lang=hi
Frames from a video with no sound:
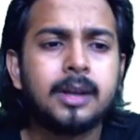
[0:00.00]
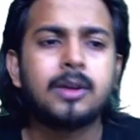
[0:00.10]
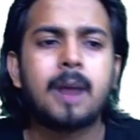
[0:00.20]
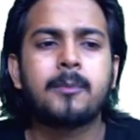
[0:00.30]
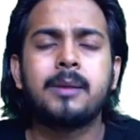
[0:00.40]

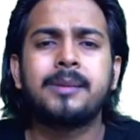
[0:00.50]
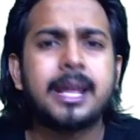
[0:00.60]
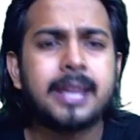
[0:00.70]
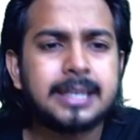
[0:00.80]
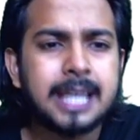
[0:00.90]
तो आपको मैंने
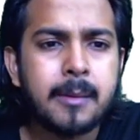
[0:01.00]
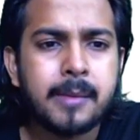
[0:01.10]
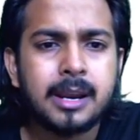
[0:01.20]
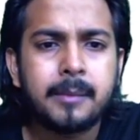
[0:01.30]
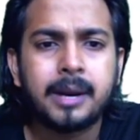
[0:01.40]
बताया था कि सेल
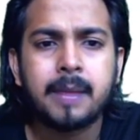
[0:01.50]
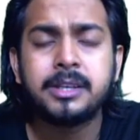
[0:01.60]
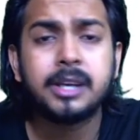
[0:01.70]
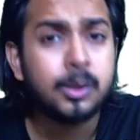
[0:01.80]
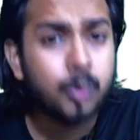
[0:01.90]
मेम्ब्रेन के बेटा
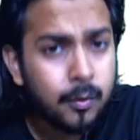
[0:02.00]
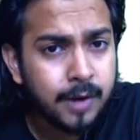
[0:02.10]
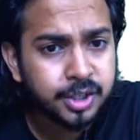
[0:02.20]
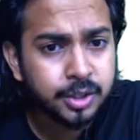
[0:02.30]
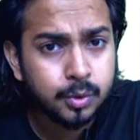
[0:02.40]
बेसिकली दो
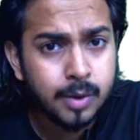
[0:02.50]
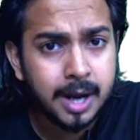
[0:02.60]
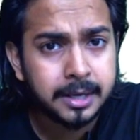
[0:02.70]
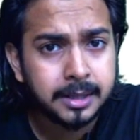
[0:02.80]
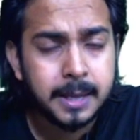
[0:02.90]
फंक्शंस हुआ
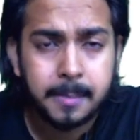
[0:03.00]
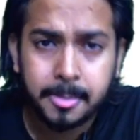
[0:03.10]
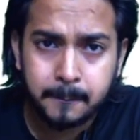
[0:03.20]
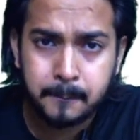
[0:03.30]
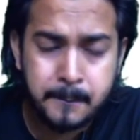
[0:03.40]
करते हैं
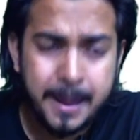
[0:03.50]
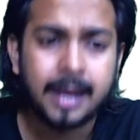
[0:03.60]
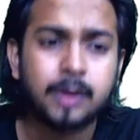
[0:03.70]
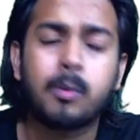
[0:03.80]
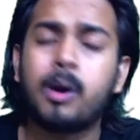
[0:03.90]

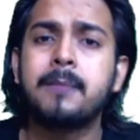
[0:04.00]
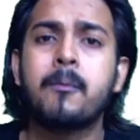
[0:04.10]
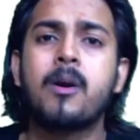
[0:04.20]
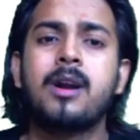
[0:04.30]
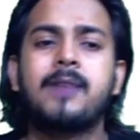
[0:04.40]
पहला जो बहुत
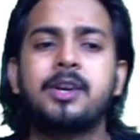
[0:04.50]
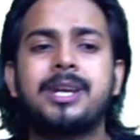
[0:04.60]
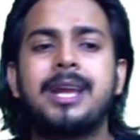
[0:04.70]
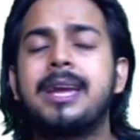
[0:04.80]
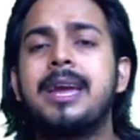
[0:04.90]
इंपॉर्टेंट
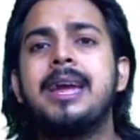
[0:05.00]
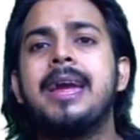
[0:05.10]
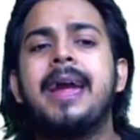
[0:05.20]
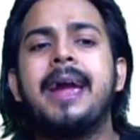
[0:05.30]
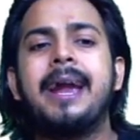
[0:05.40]
फंक्शन है कि
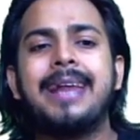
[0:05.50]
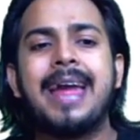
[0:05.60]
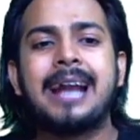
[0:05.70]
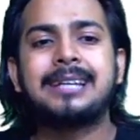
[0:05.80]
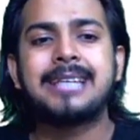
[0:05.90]

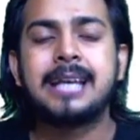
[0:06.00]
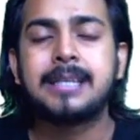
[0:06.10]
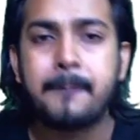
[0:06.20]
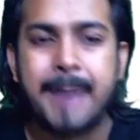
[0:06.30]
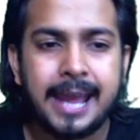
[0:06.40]
इट एक्ट एज
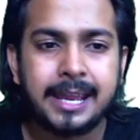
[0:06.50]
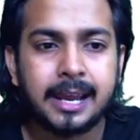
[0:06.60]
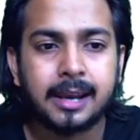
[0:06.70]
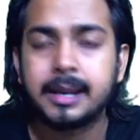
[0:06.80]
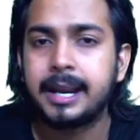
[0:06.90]
अ
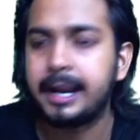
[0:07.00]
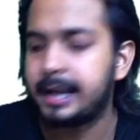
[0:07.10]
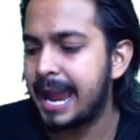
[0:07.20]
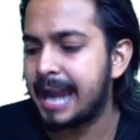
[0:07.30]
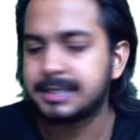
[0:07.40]
बैरियर इट
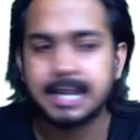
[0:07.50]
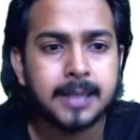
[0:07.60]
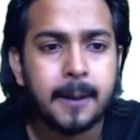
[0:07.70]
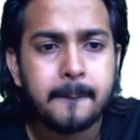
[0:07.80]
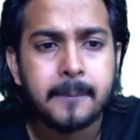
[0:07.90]
एक्ट एज
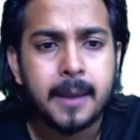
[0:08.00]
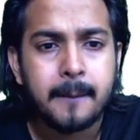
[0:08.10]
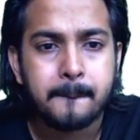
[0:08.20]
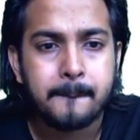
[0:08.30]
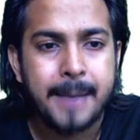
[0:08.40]
अ
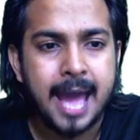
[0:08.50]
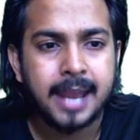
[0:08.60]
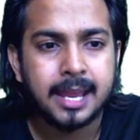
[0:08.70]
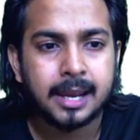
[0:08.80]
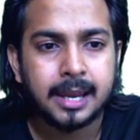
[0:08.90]

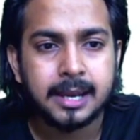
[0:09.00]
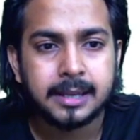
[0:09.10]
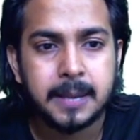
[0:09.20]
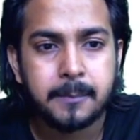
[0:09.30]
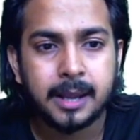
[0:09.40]
बैरियर इन
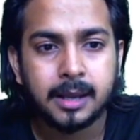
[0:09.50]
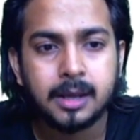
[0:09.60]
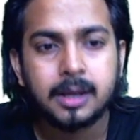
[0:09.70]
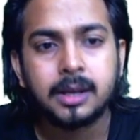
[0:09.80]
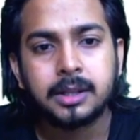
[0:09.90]

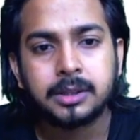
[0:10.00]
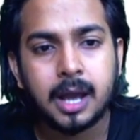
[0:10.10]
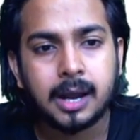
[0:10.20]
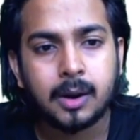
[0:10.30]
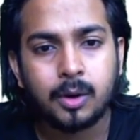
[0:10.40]
कीपिंग
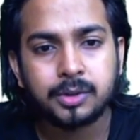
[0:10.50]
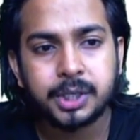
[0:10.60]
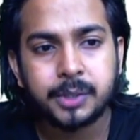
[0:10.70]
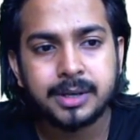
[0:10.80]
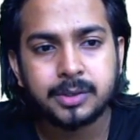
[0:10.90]
द
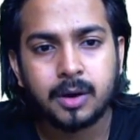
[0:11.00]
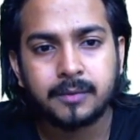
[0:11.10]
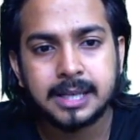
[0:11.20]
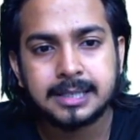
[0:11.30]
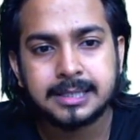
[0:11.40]
कॉन्स्टिट्यूएंट्स
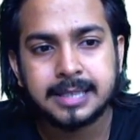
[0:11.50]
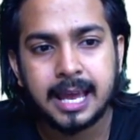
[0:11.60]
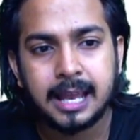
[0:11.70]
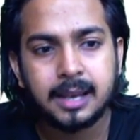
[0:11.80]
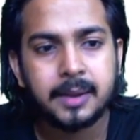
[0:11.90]
ऑफ द
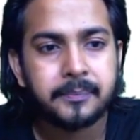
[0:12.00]
सेल